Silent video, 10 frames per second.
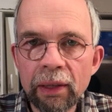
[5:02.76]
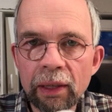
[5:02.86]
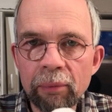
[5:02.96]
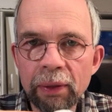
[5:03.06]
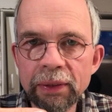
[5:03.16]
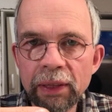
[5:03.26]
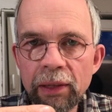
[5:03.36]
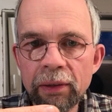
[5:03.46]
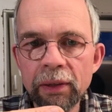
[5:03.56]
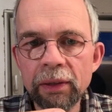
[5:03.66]
kann man
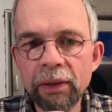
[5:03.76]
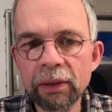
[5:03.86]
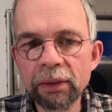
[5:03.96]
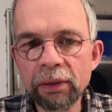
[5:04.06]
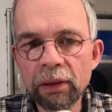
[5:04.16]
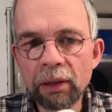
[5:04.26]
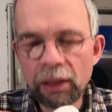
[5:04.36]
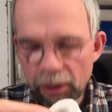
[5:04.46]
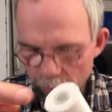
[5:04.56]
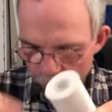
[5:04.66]
sehen, hier ist eine
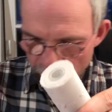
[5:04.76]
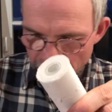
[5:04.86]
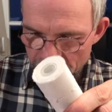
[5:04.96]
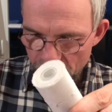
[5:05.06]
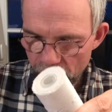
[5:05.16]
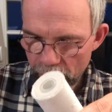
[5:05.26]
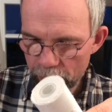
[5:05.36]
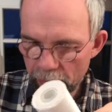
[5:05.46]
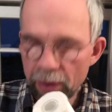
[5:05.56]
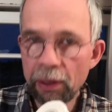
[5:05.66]
Klebefläche und auf
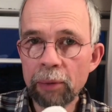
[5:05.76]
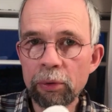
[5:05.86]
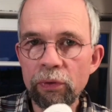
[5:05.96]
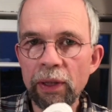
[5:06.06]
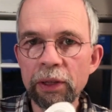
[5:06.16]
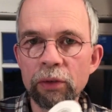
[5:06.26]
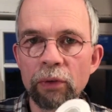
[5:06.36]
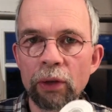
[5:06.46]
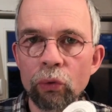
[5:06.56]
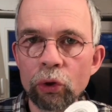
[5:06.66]
der Klebefläche
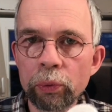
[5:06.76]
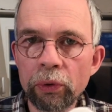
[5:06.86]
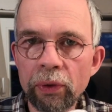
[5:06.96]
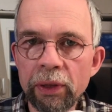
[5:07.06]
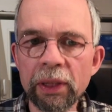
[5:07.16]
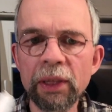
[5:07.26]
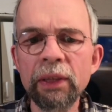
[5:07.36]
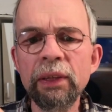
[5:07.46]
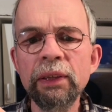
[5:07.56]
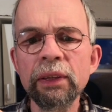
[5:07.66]
war ursprünglich
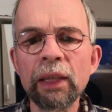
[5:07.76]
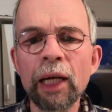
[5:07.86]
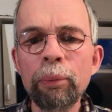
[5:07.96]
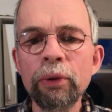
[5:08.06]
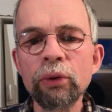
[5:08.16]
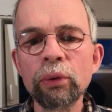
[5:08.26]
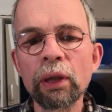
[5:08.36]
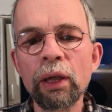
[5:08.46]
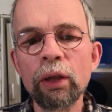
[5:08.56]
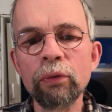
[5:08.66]
diese Kappe so
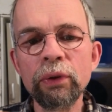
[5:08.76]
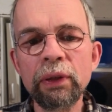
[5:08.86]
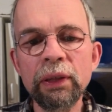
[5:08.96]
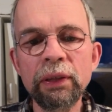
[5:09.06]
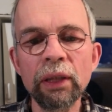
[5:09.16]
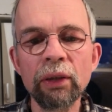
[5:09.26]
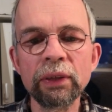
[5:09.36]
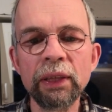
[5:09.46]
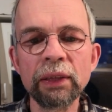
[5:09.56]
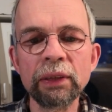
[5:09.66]
drauf und die ist hier auch
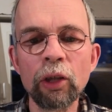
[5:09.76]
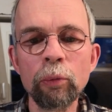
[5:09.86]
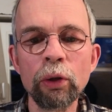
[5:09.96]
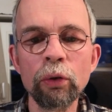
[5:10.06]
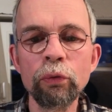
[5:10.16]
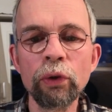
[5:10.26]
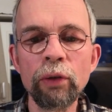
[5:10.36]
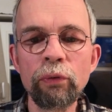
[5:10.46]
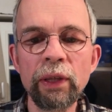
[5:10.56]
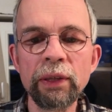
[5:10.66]
sehr sauber und
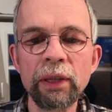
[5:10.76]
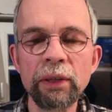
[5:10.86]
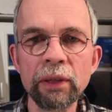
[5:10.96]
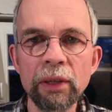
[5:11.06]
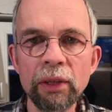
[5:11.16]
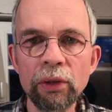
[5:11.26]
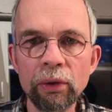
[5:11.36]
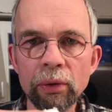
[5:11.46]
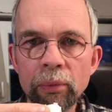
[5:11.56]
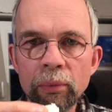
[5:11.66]
vollflächig
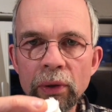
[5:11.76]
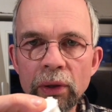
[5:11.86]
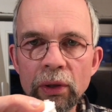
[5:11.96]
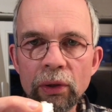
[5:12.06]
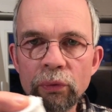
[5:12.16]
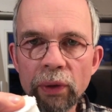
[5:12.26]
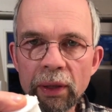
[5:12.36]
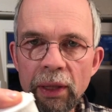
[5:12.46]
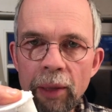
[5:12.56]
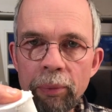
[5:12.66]
ähm,
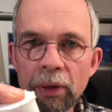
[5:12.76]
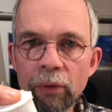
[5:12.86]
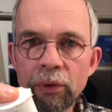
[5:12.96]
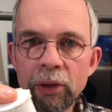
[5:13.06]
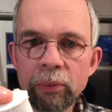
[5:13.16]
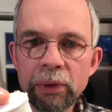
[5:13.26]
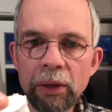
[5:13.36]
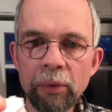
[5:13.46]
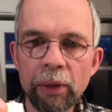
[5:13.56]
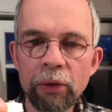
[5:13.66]
verklebt auf diesem
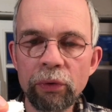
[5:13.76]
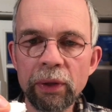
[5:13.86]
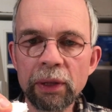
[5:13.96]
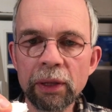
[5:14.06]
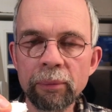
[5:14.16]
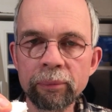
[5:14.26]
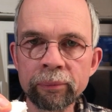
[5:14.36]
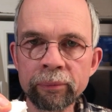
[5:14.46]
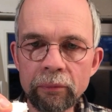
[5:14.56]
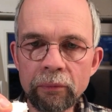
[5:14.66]
Sedimentfilter,
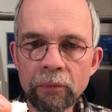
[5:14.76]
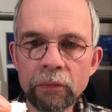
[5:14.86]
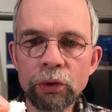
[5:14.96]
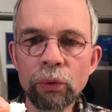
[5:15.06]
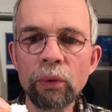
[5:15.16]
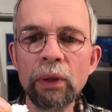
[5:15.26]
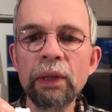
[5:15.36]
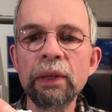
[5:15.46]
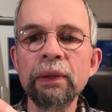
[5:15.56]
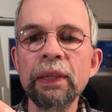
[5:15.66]
so
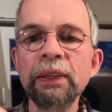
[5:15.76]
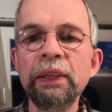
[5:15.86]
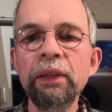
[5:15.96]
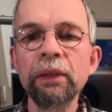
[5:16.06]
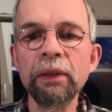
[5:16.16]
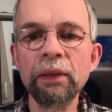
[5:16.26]
dass hier